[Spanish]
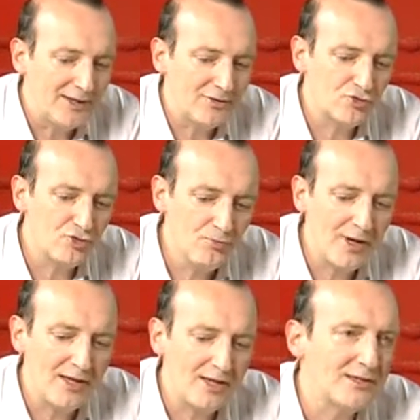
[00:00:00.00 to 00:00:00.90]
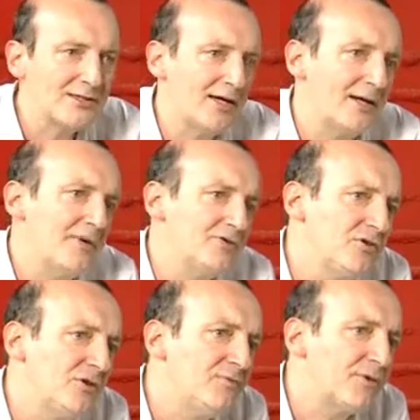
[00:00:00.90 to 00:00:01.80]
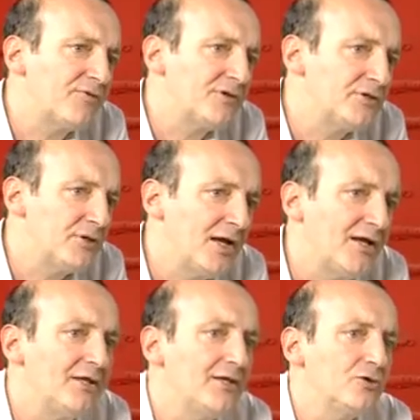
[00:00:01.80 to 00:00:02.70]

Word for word: sumadas a grabaciones profesionales